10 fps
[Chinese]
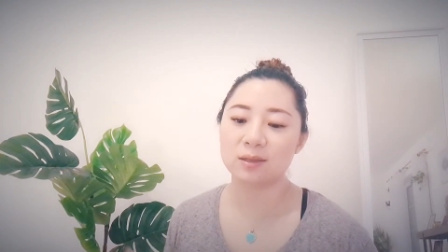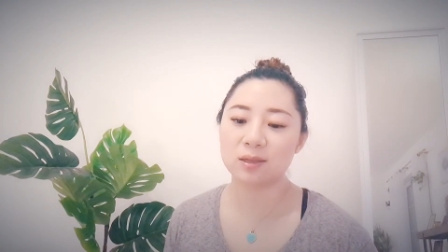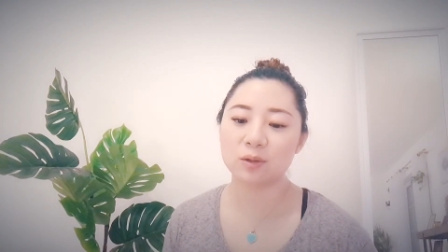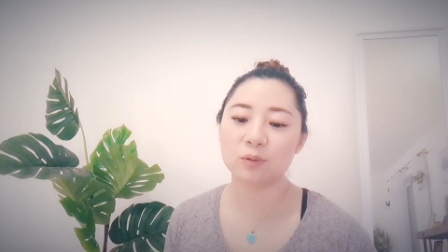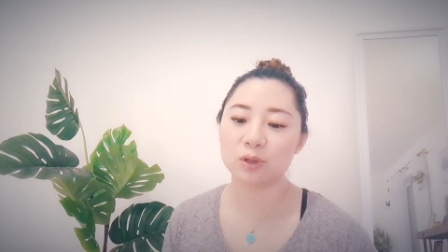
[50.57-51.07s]

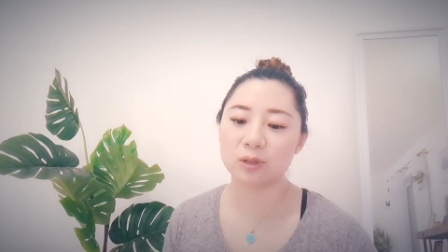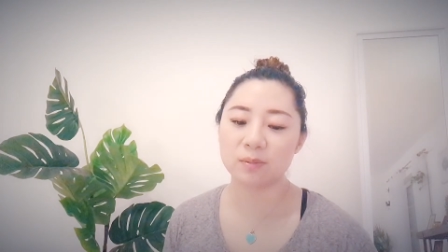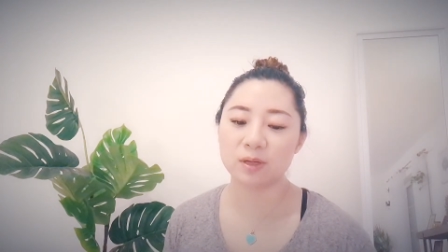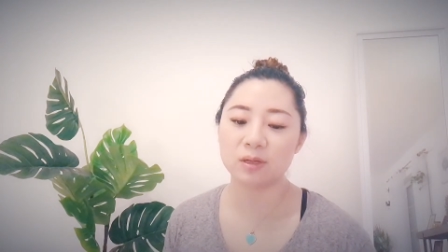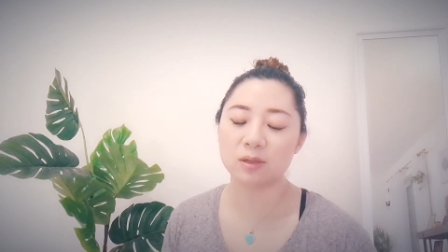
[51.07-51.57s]
接触视
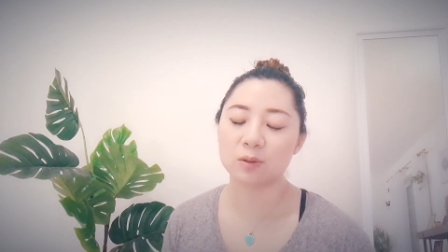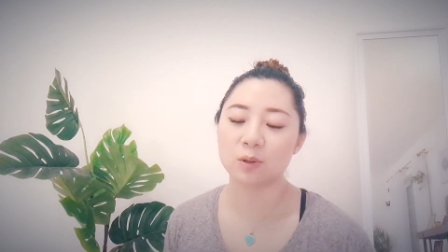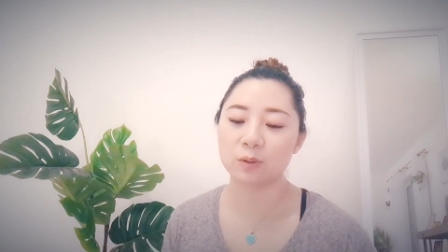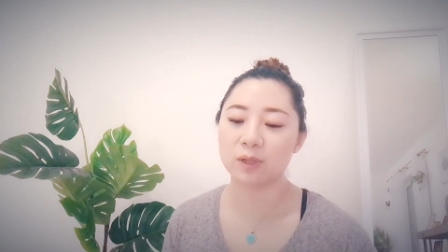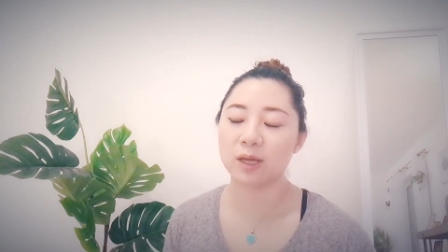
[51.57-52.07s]
频是
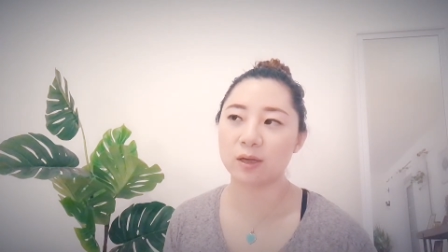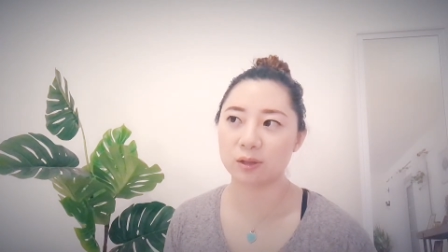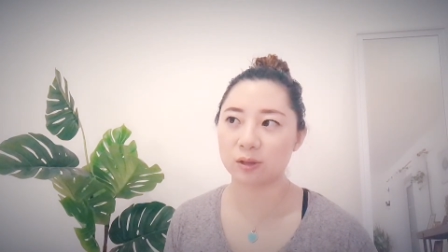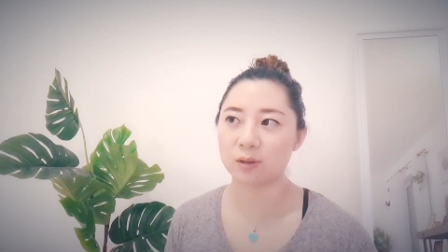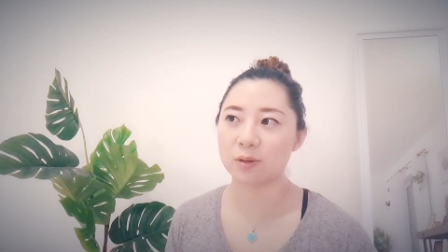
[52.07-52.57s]
从那
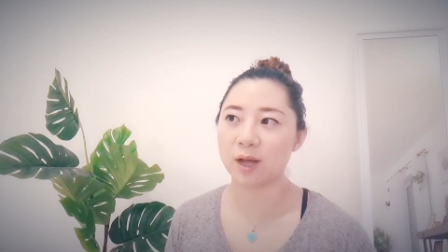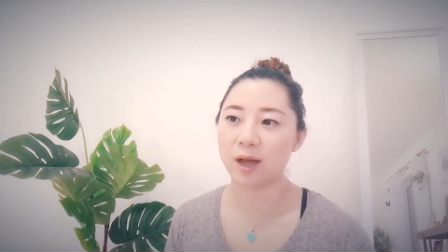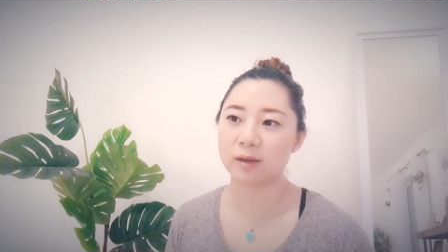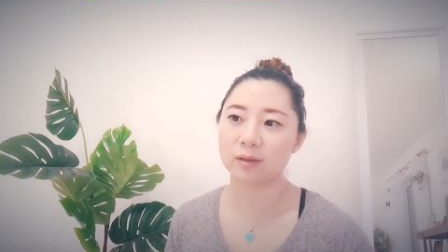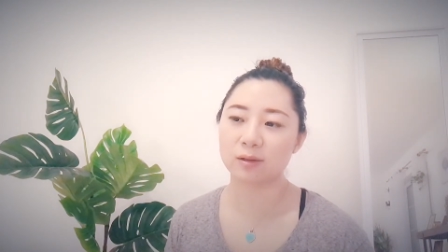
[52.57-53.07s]
个时候
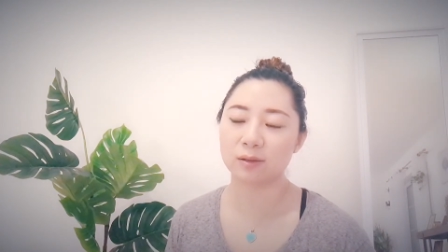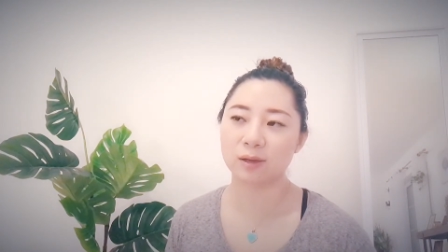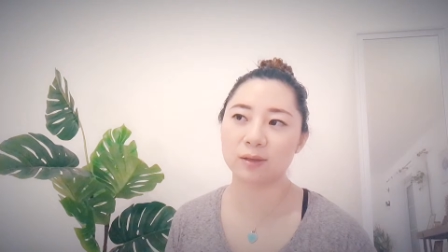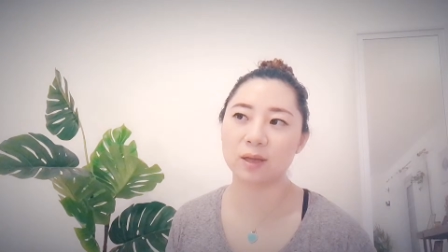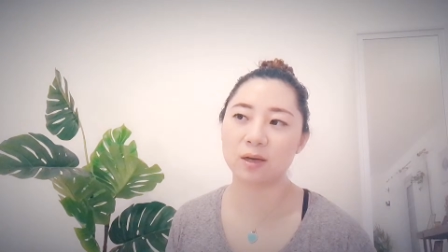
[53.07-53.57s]
开始
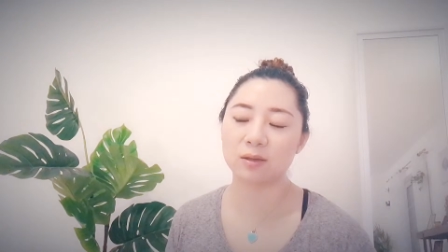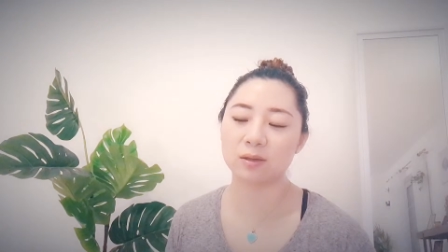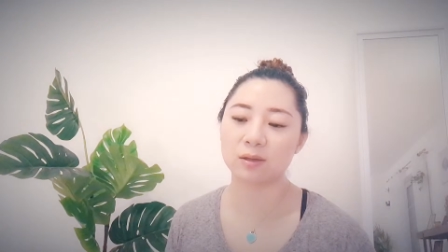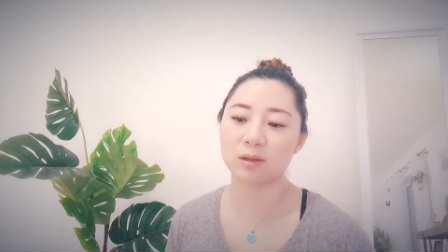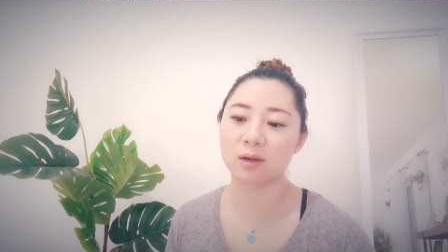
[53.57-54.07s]
的，但
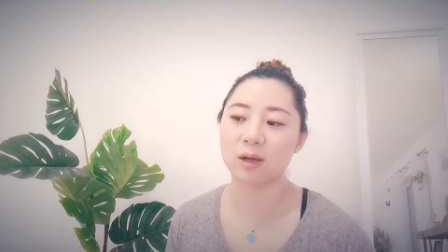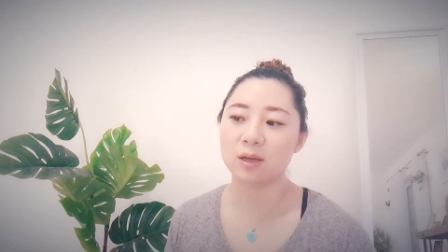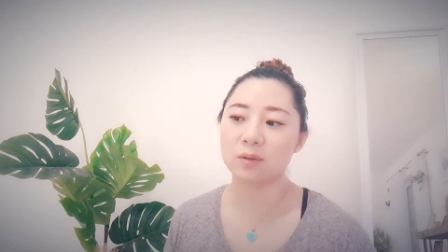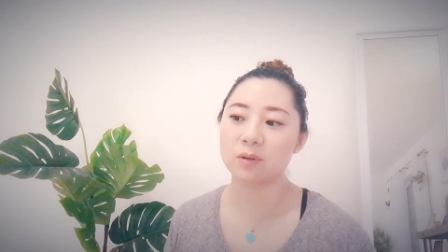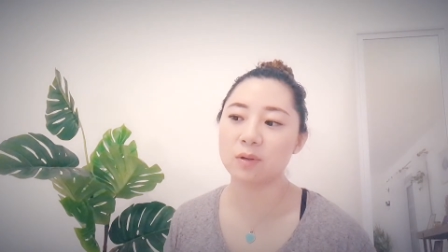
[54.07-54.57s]
是
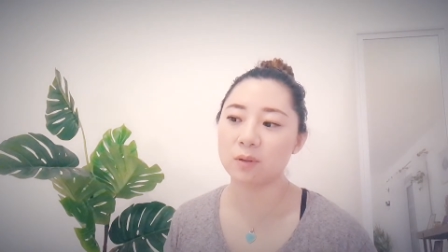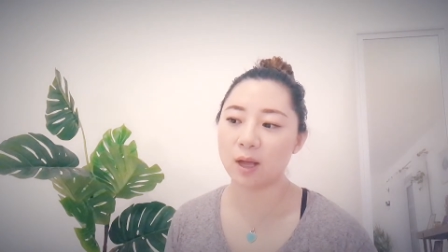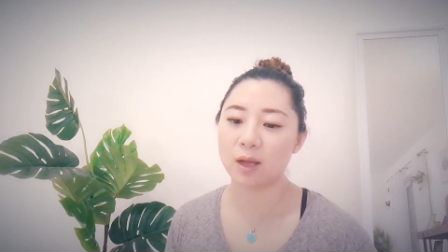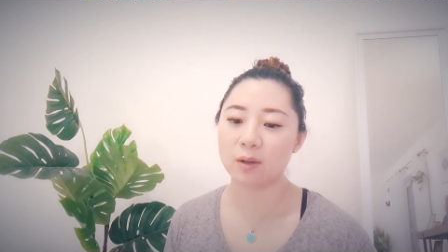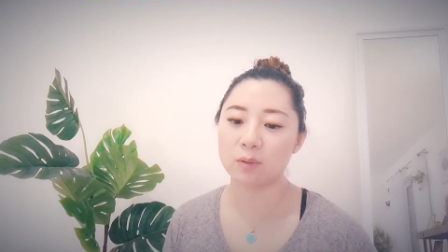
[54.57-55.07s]
因为后
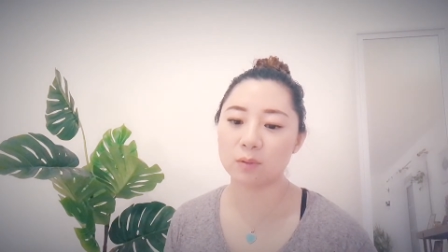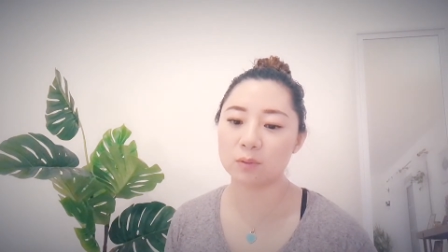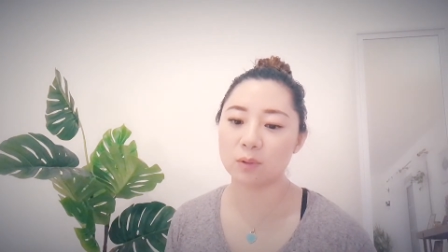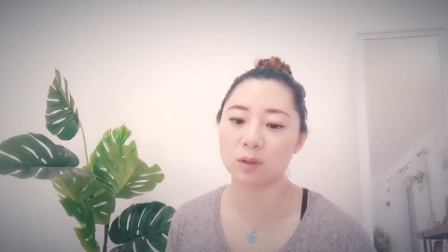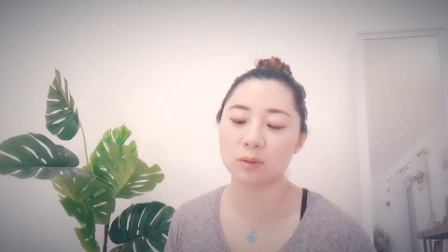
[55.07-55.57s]
来
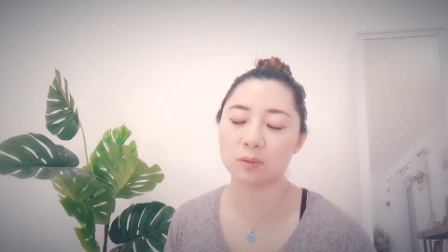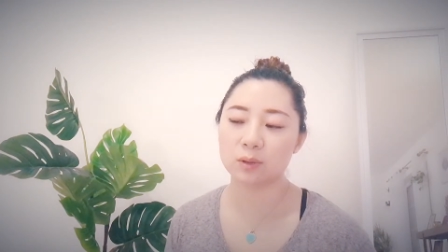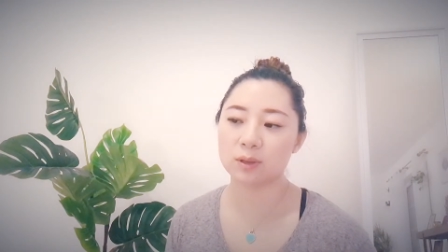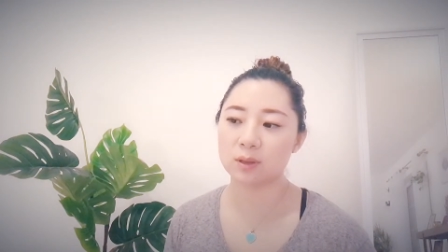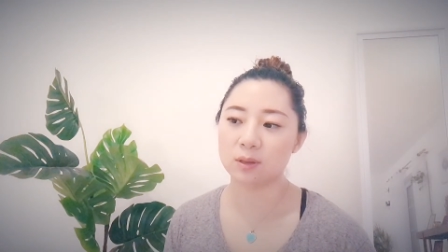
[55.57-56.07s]
工作和
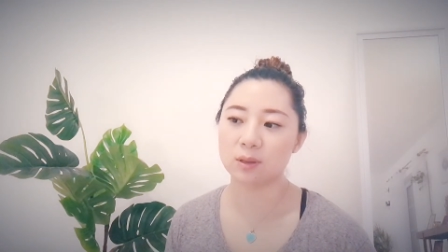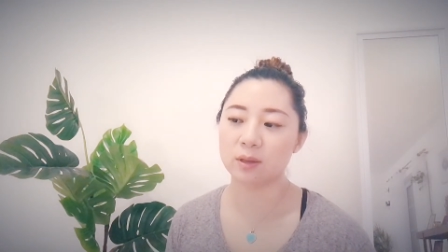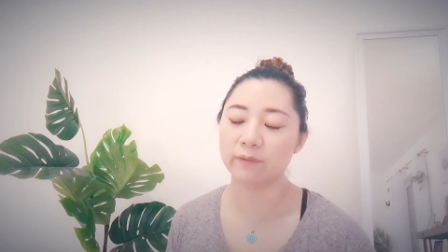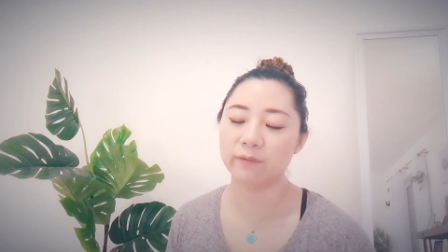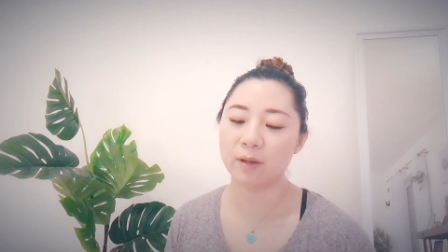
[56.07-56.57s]
学习
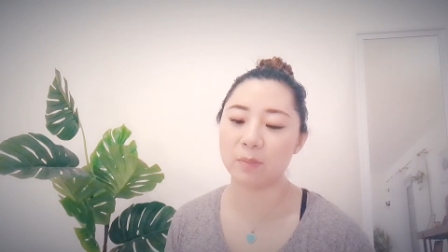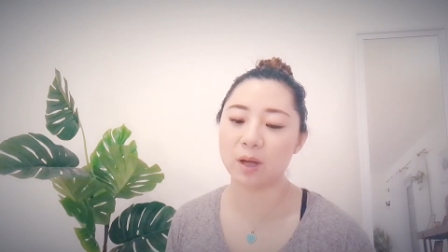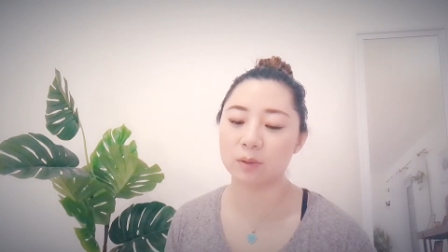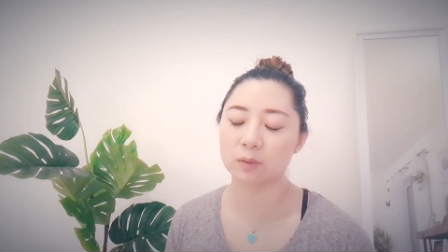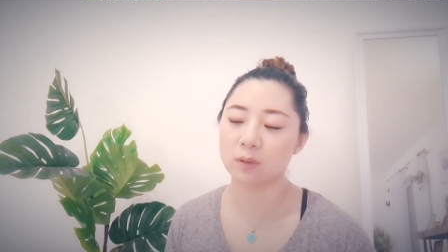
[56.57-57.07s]
很繁
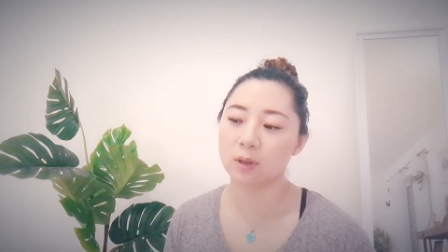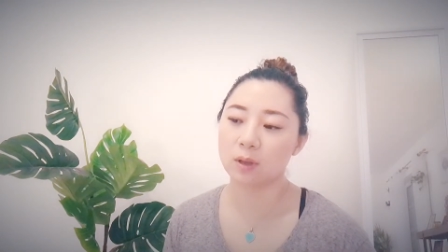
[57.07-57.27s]
忙。